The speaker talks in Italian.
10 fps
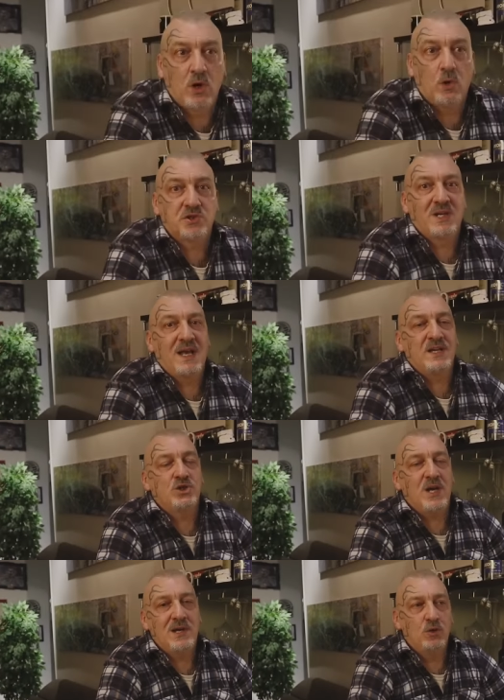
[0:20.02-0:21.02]
Coastline,
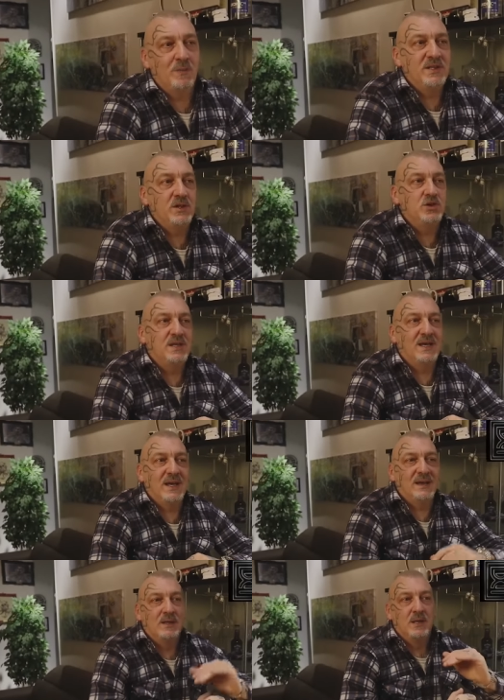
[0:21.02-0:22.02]
già il nome dice
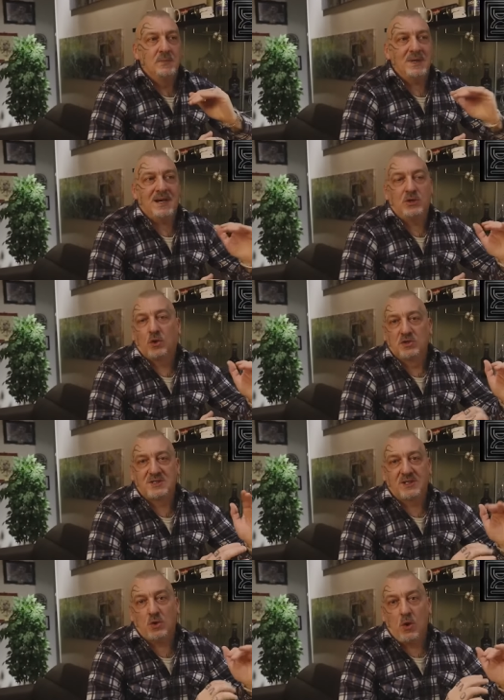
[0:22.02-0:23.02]
che è per la
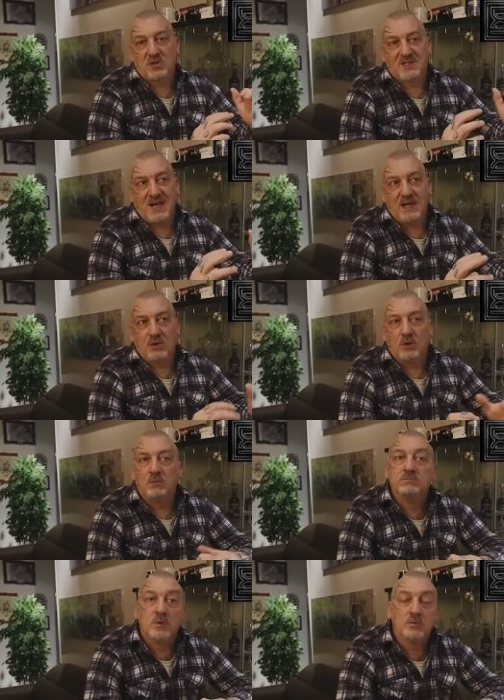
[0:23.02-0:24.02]
costa, coastline,
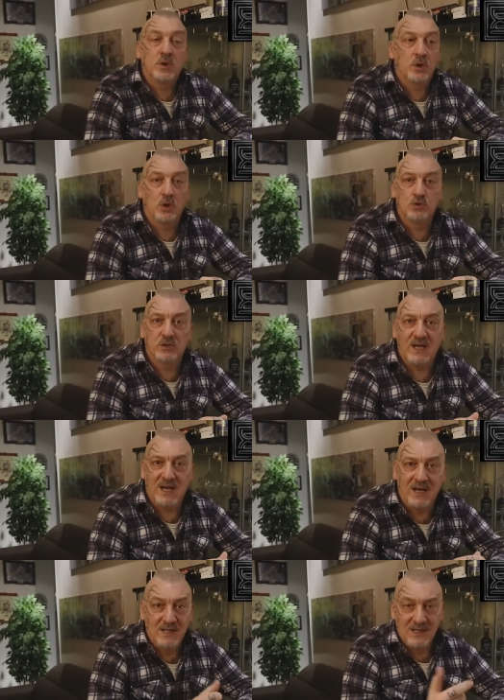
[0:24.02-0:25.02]
no? un orologio
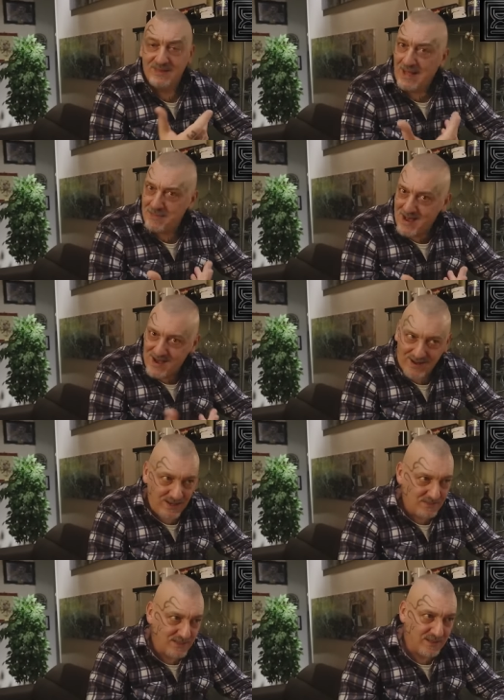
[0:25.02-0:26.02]
da, da,
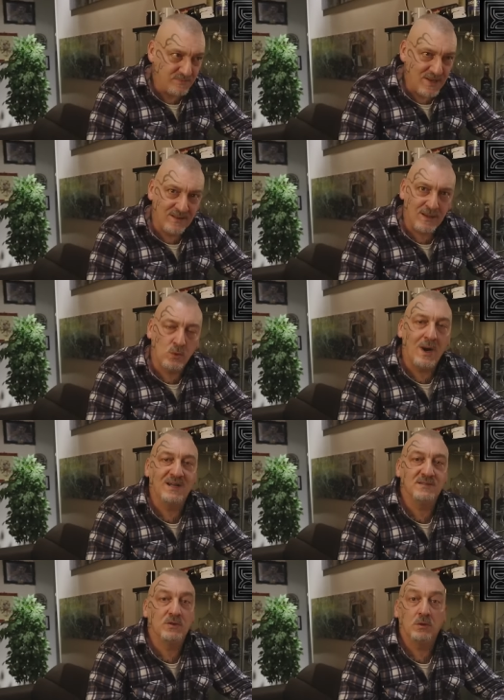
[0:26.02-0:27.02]
mare, da ambiente
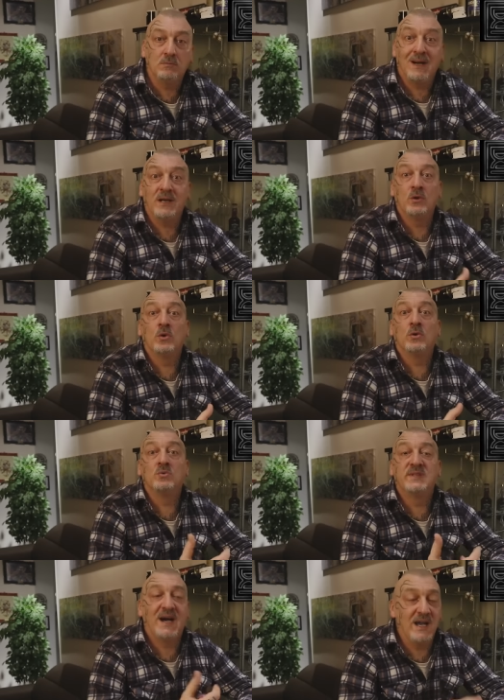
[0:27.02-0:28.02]
acquatico, ma non
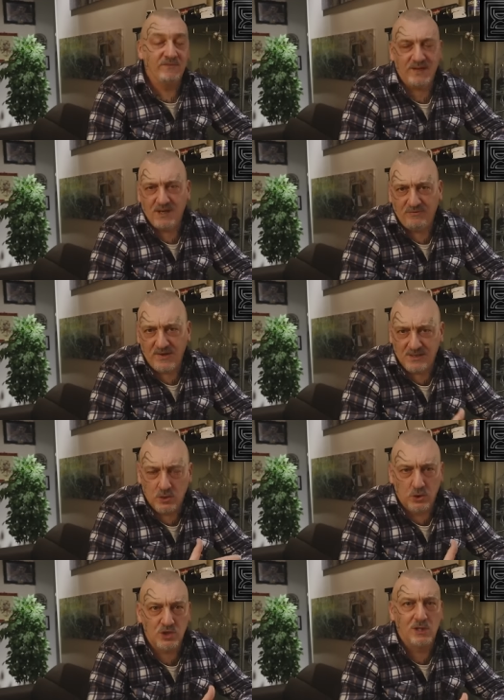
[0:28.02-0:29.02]
un diver. E in effetti
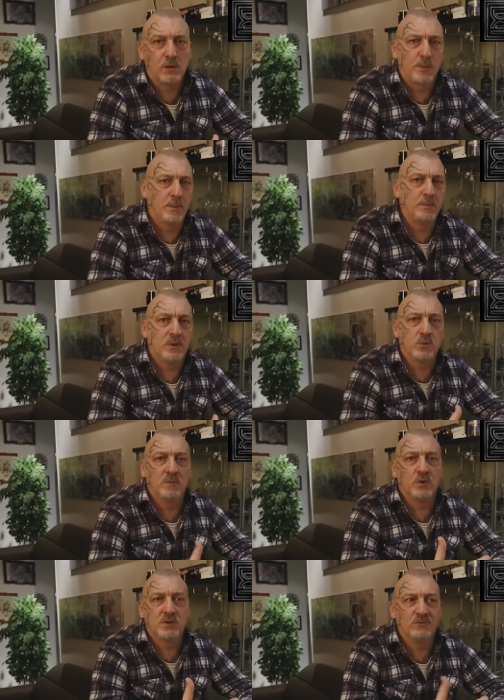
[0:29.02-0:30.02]
io l'ho scelto proprio per
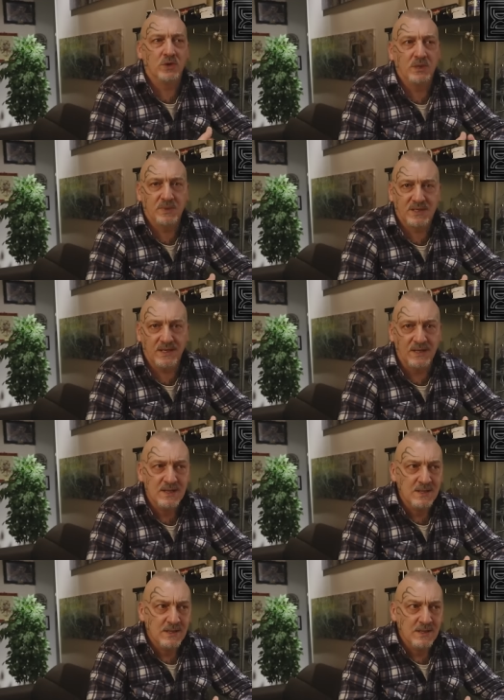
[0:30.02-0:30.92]
quel motivo lì, perché